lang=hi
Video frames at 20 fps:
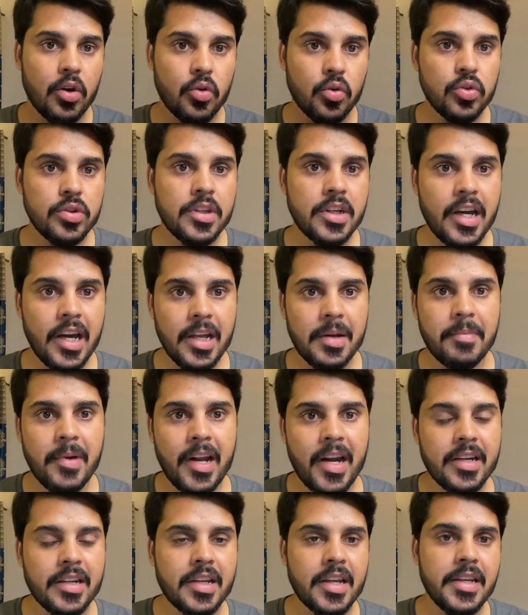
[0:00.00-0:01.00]
खुद घर
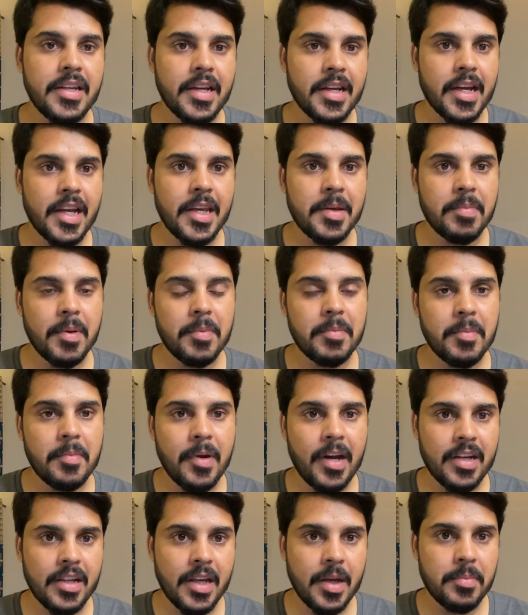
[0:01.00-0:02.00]
बैठ के या कहीं पे भी
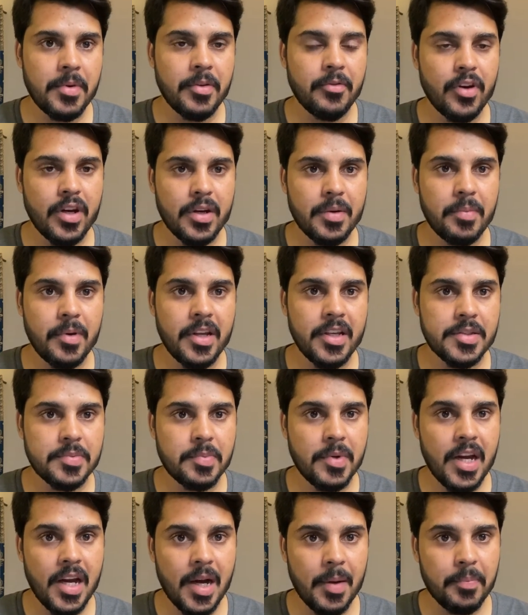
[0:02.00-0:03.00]
बैठ के अपने वर्क प्लेस
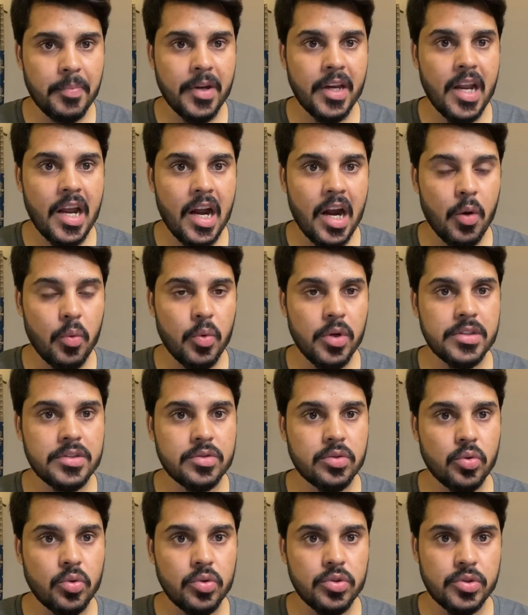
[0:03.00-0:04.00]
पे अपने
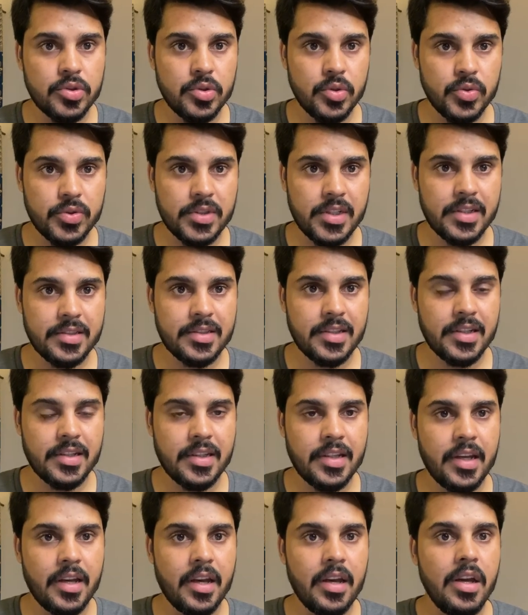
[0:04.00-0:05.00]
आवर्स खुद चूज़ कर
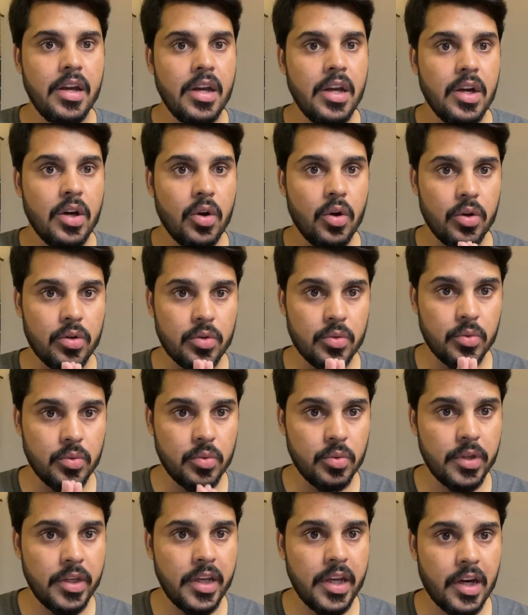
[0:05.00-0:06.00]
सकते हैं और
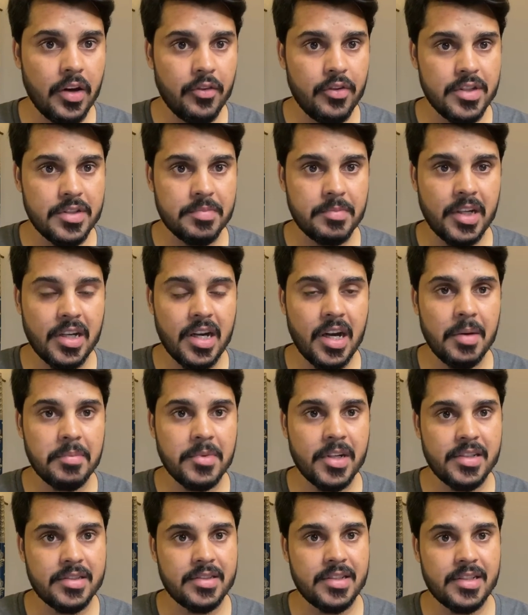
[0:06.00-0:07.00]
उन्हीं आवर्स में
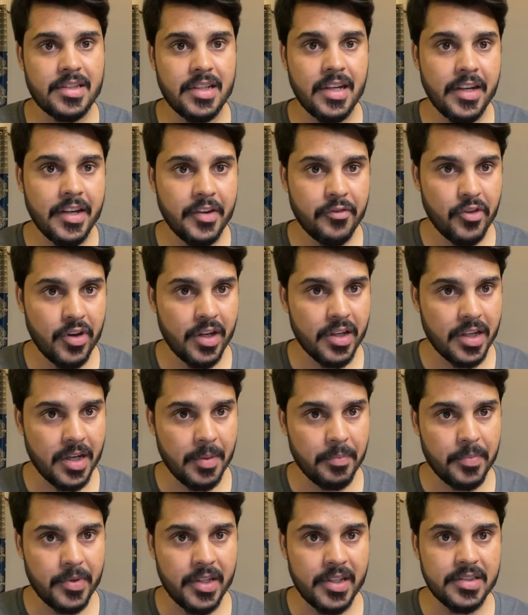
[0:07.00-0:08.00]
काम कर सकते हैं डिफरेंट
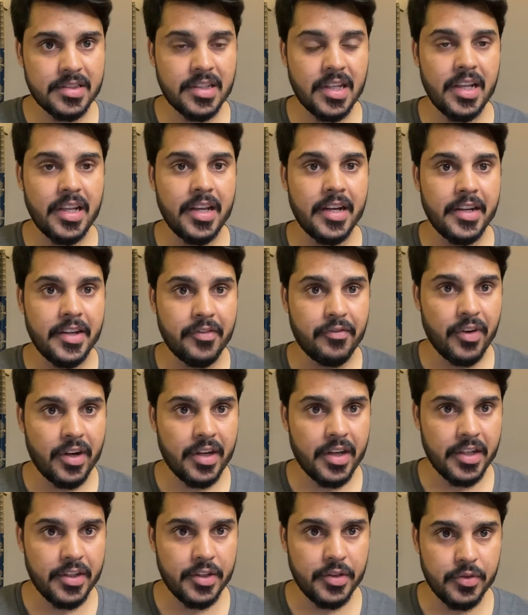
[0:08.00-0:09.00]
कंपनीज़ के लिए
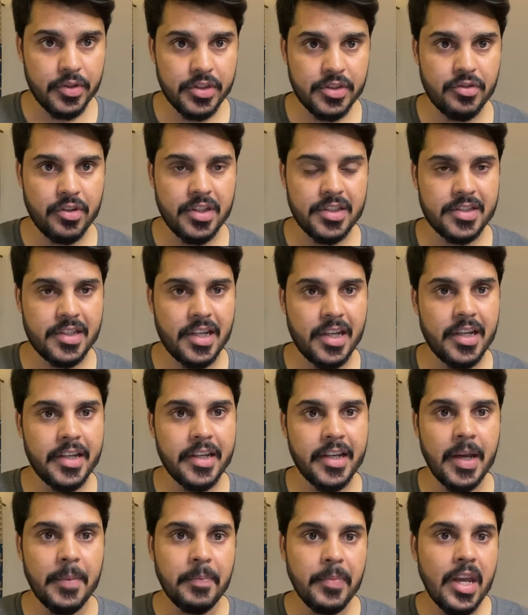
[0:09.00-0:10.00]
डिफरेंट इंडिविजुअल्स के
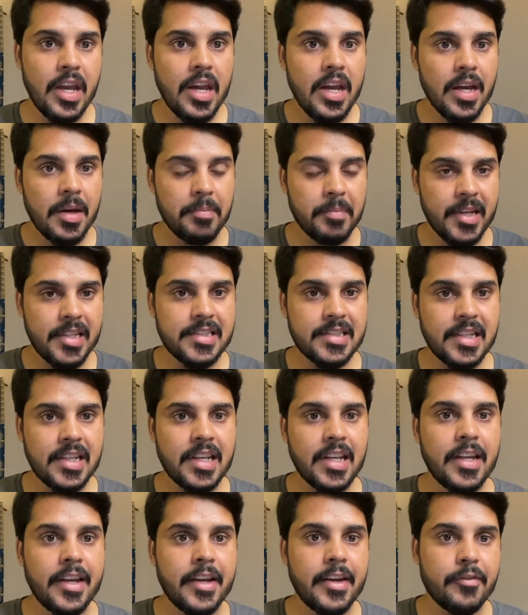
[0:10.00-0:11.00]
लिए
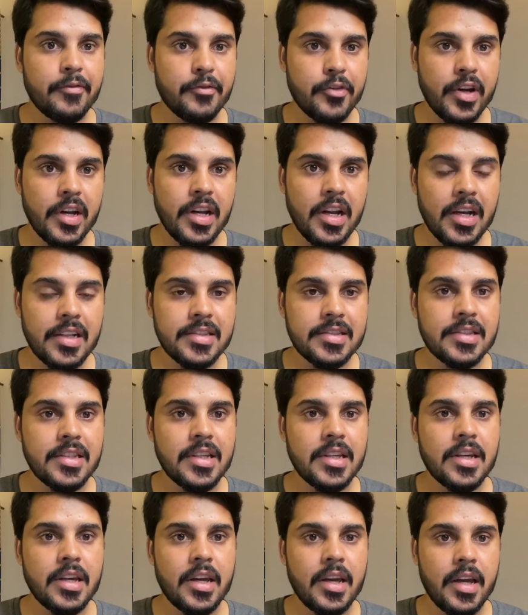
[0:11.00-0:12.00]
बेसिकली
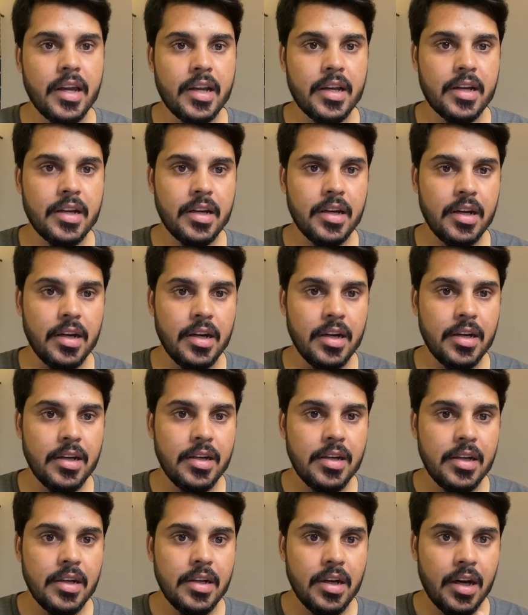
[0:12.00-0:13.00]
फ्रीलांसिंग एक आ,
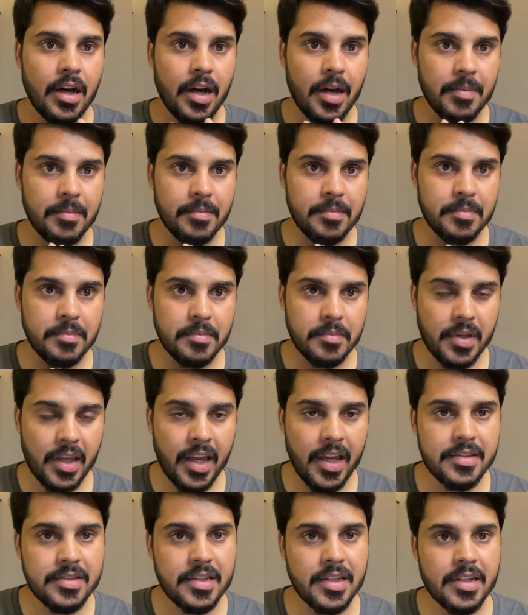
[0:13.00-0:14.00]
हम
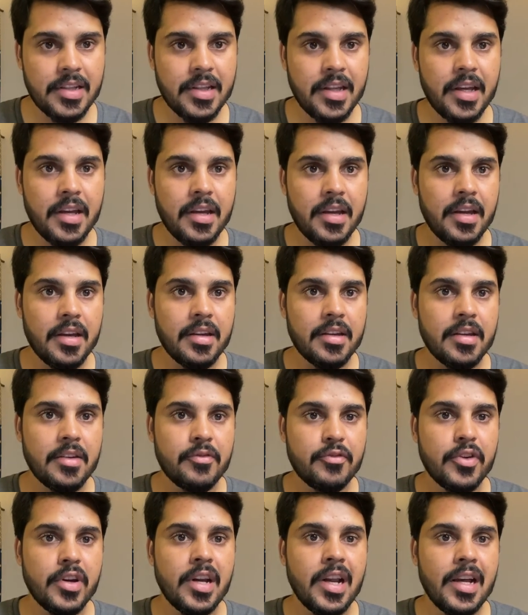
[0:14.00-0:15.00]
कह सकते हैं कि
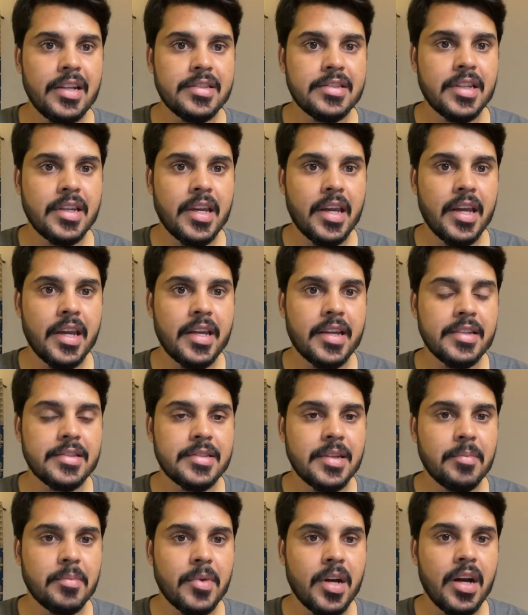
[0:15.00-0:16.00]
फ्रीलांसिंग एक
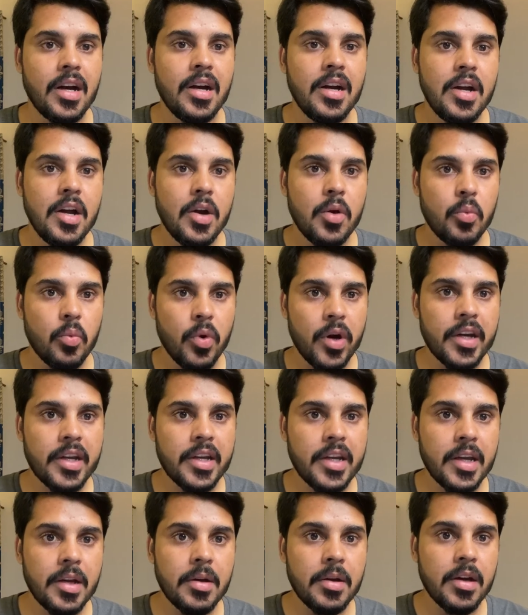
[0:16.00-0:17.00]
किस्म का
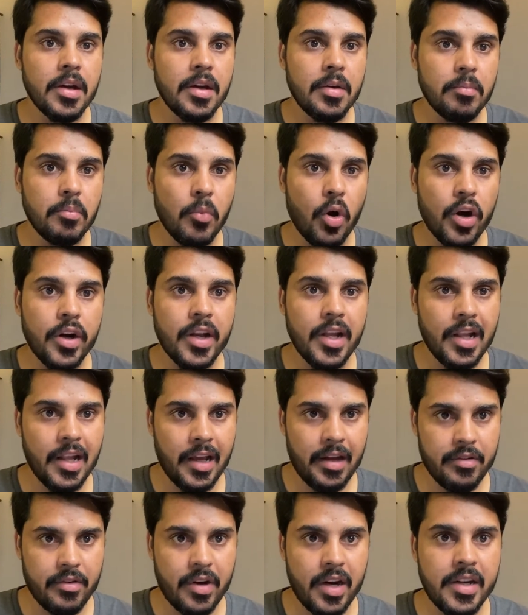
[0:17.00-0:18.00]
वर्किंग मॉडल
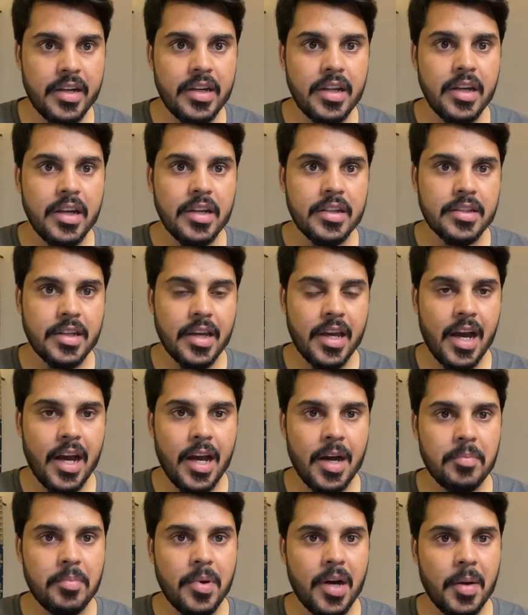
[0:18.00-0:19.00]
है राइट कि
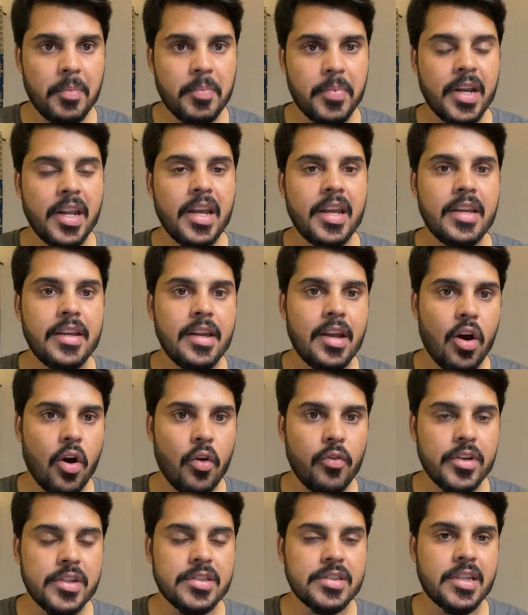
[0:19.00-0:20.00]
आप अपने ही
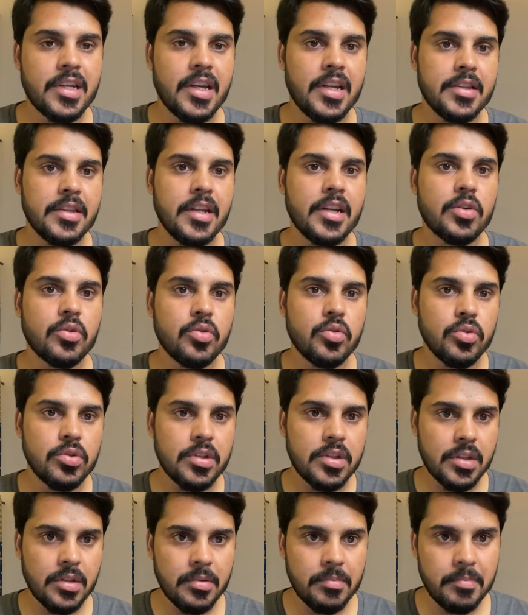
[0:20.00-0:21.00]
आवर्स के अंदर
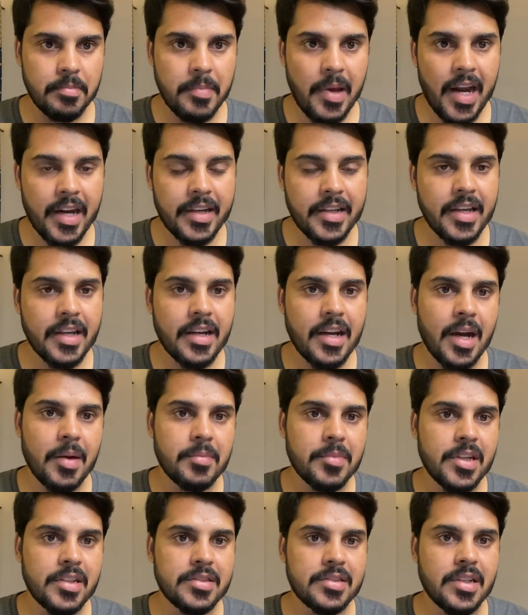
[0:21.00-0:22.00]
खुद बैठ के
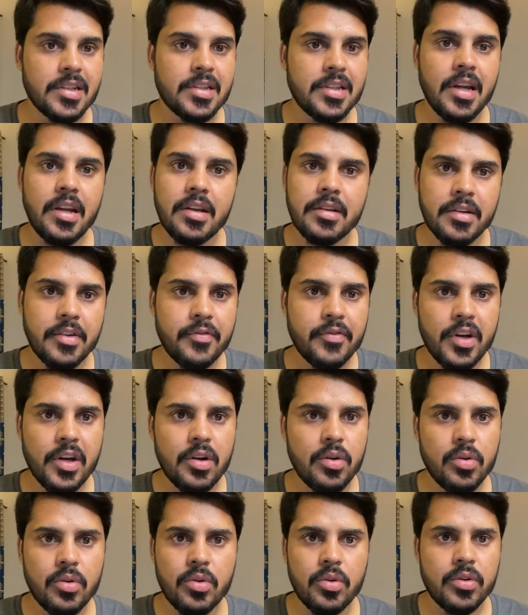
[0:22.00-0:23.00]
काम कर सकते हैं
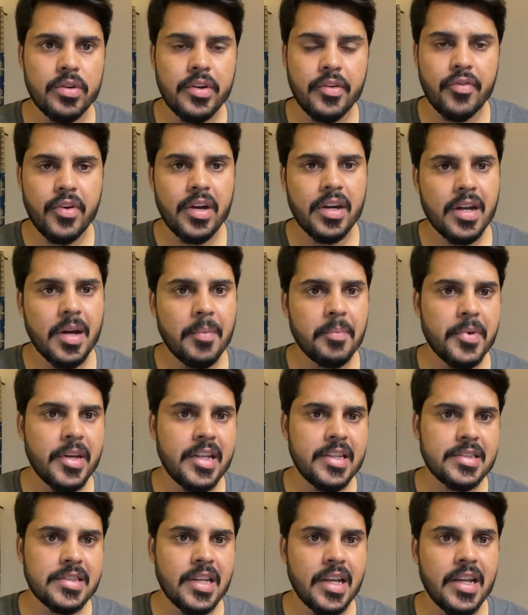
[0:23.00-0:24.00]
डिफरेंट लोगों डिफरेंट
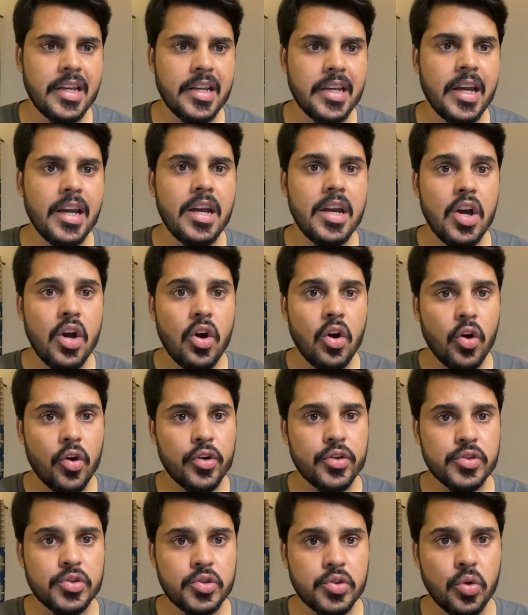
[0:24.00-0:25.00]
कंपनीज के लिए
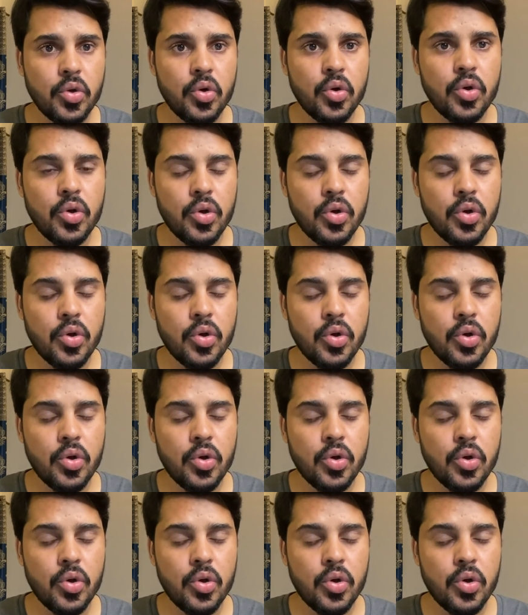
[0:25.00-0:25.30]
और जो